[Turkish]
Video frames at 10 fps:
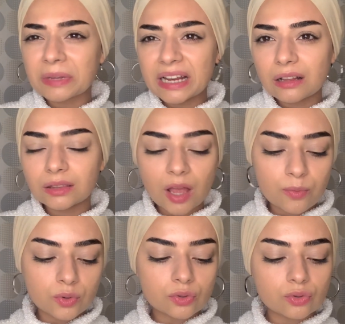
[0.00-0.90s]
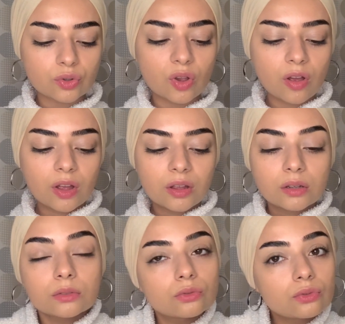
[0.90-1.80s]
diye kalanı ne yapıyorsun diyor.
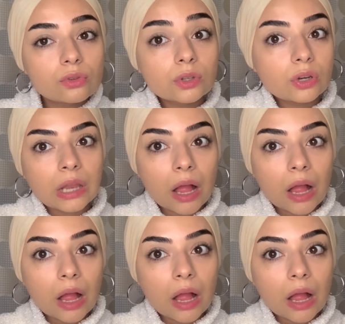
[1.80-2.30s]
Biliyor musun ne